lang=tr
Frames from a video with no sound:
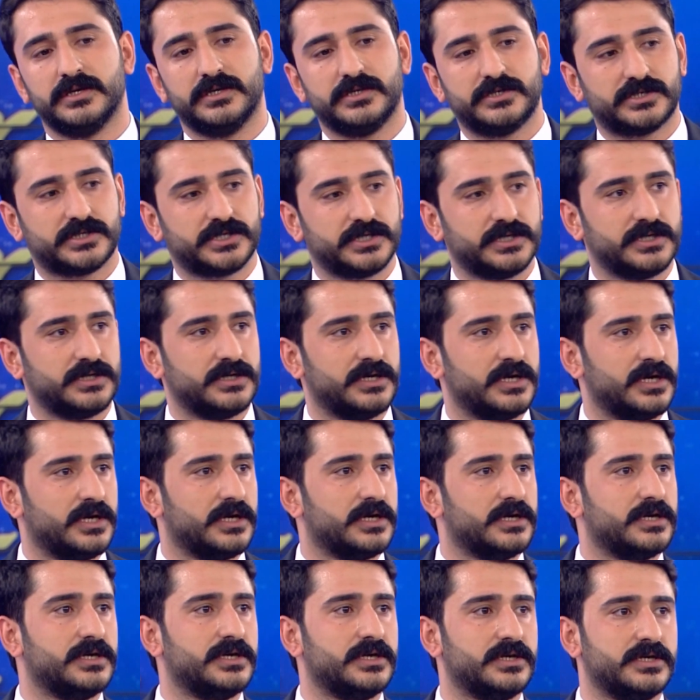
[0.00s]
İşçi
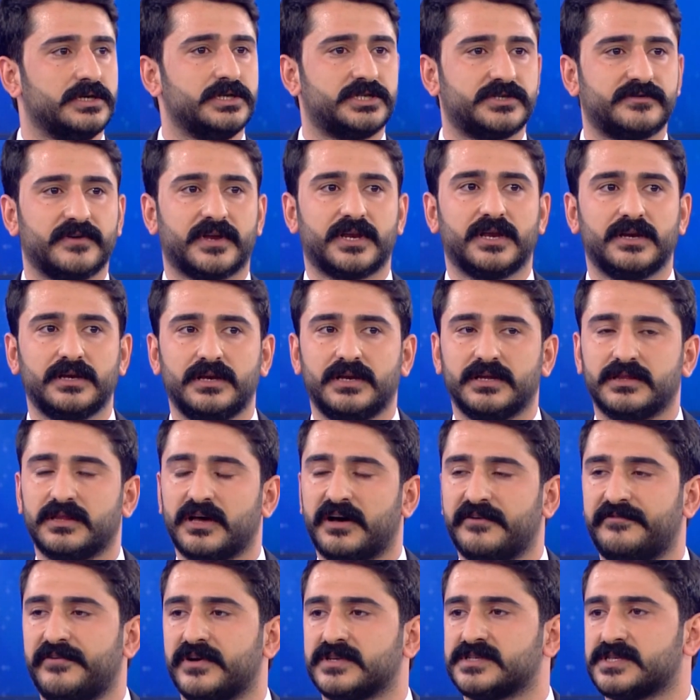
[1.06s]
e, işveren ile
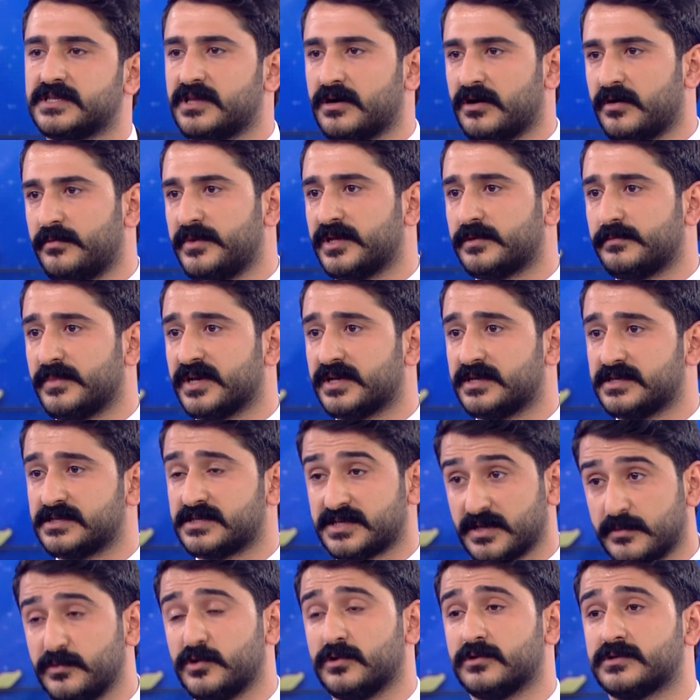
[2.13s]
daha fazla devam etmek
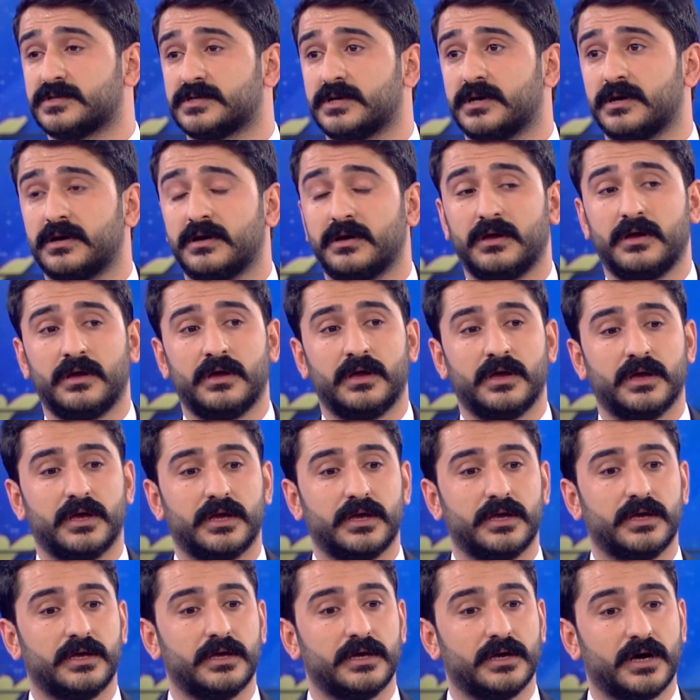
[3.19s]
istemiyorsa
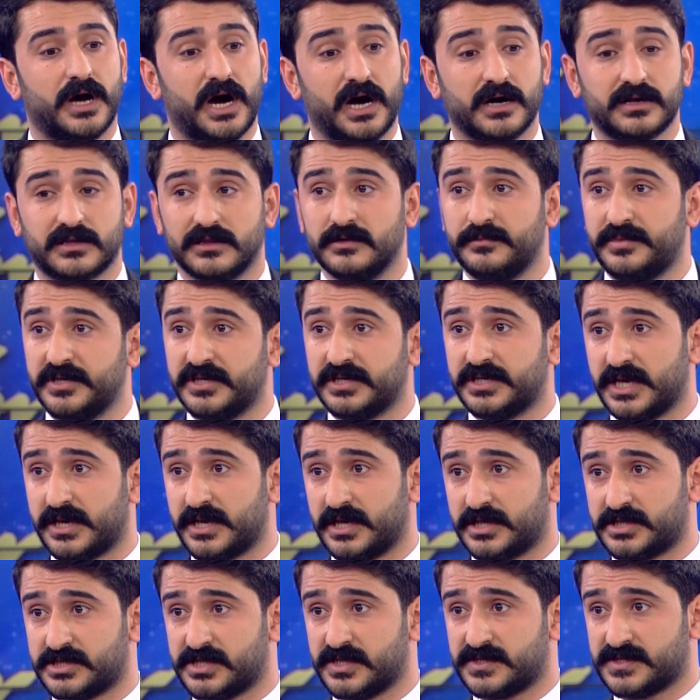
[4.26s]
e, haklı bir
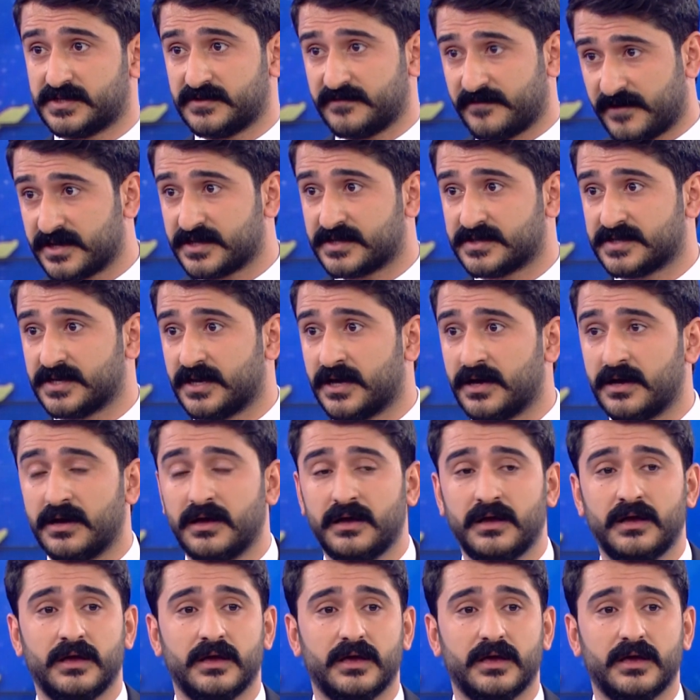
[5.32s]
gerekçesi varsa